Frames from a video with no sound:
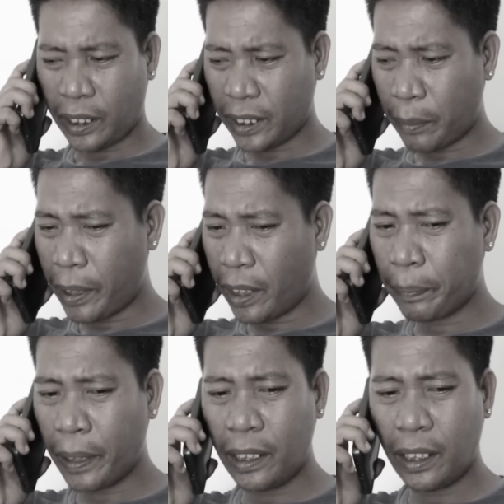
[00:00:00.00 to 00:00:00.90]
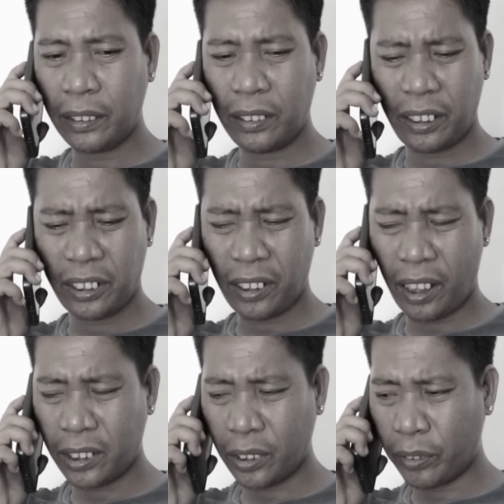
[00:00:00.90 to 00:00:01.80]
sa kasamaang palad na
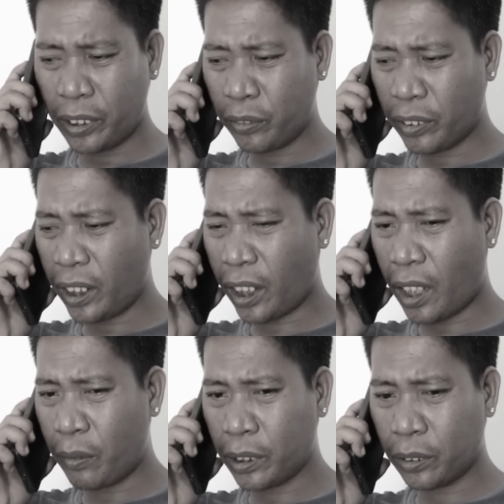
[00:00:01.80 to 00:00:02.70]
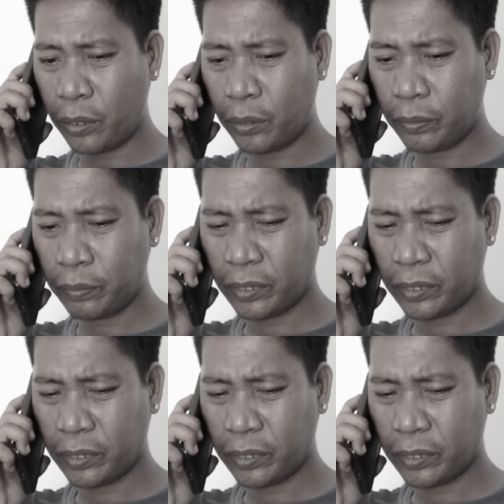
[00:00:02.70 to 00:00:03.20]
disgrasya ko din yung ninakawan ko.